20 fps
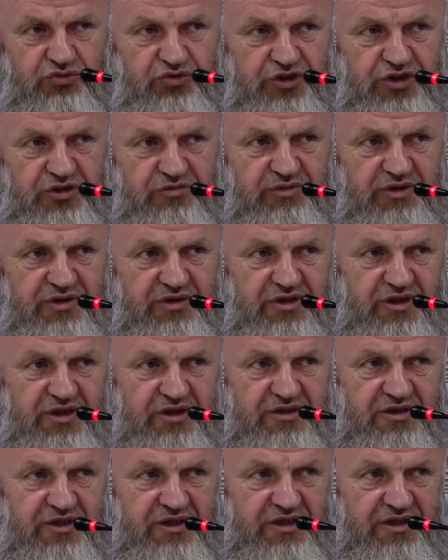üzerime
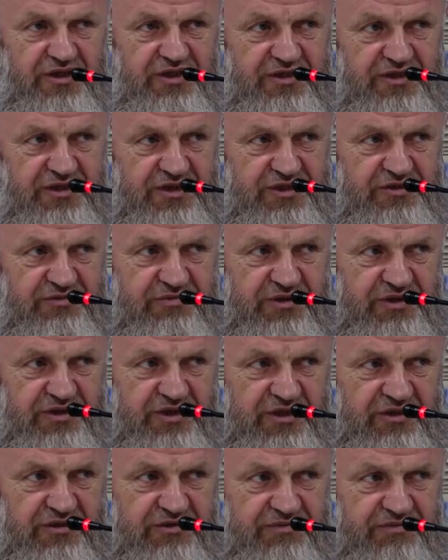tahtaları
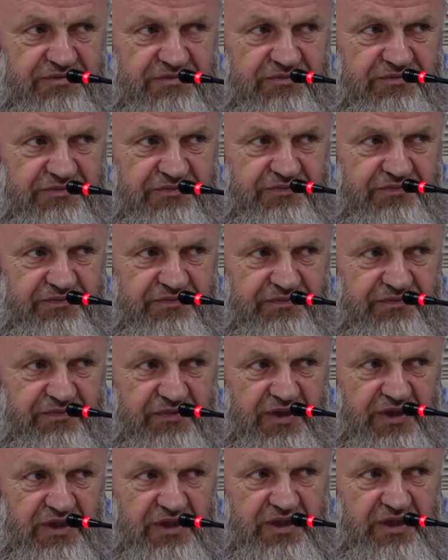dizmeden
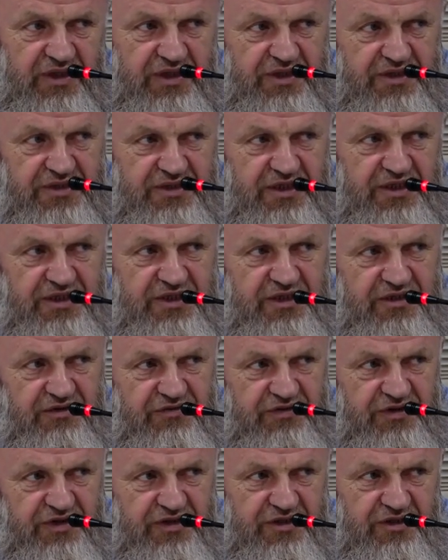İhsan
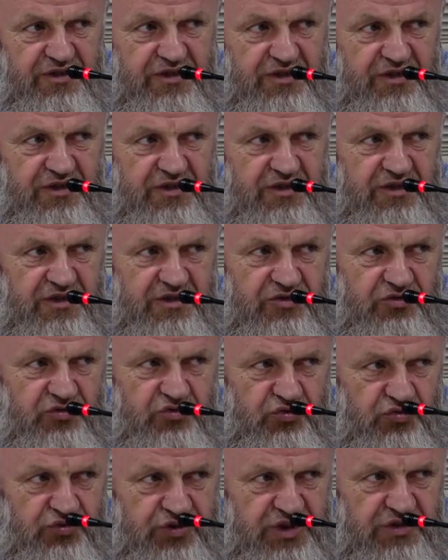Efendi
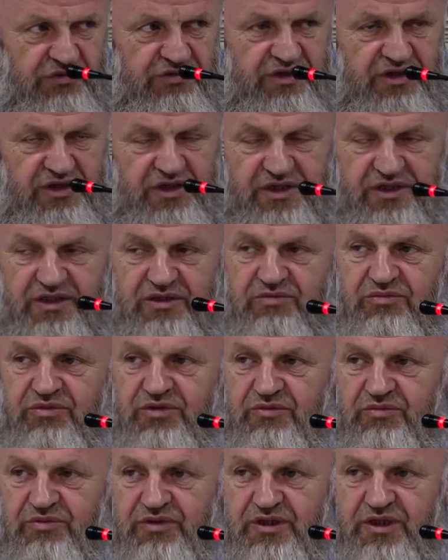çok severlerdi
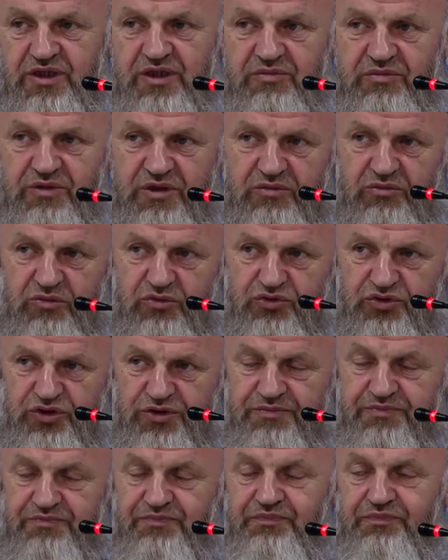birbirini benim
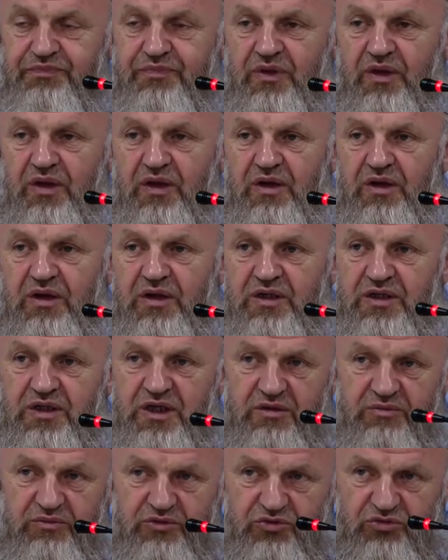hocam
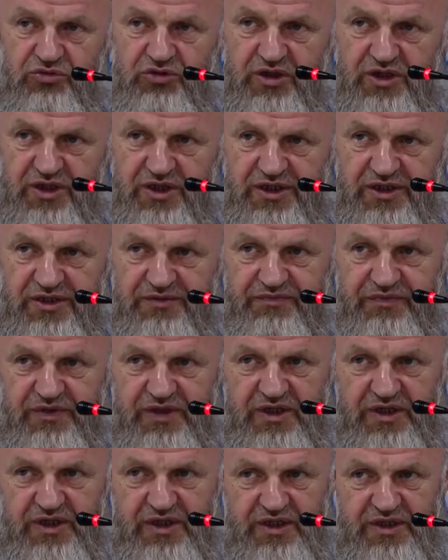rahmetullah yani
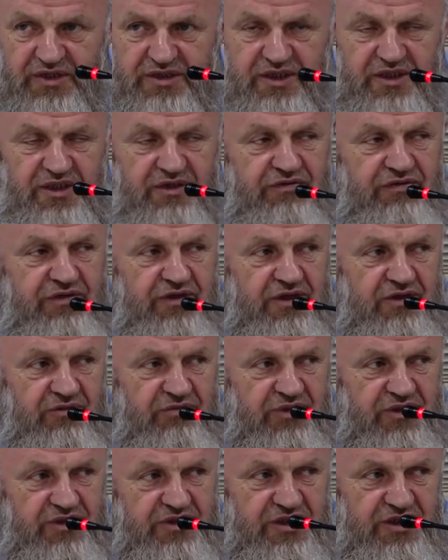İhsan Efendi
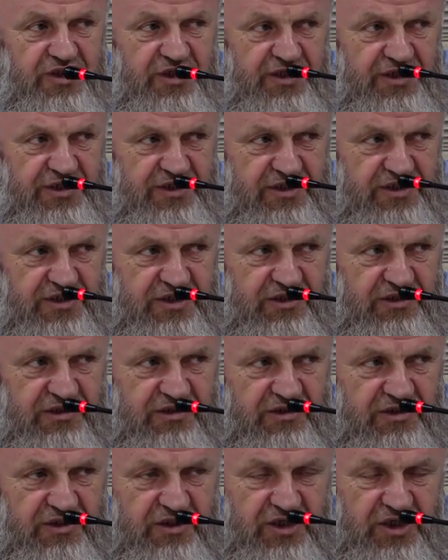mezara insin
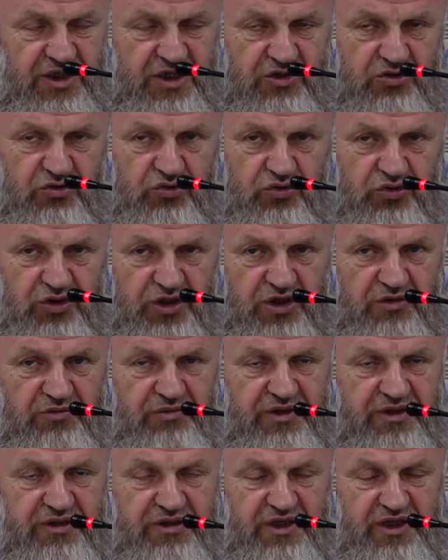
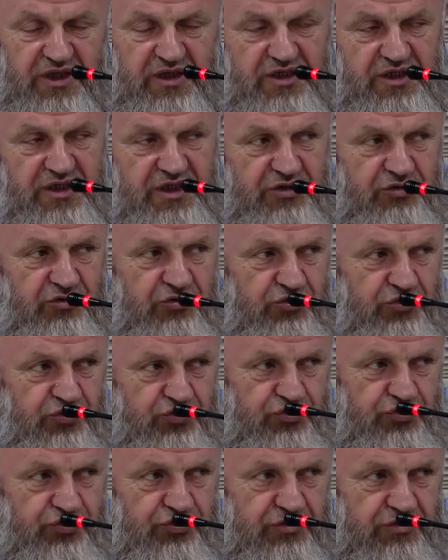kulağıma telkin
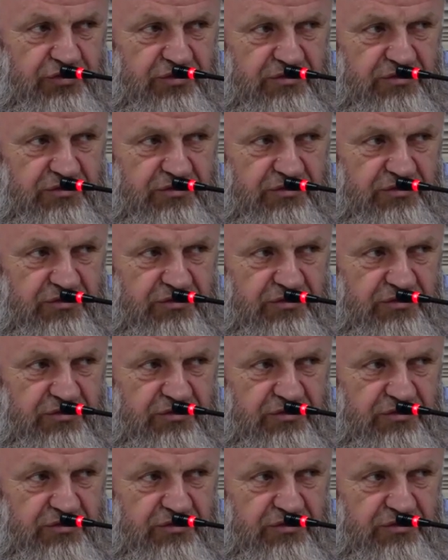okusun.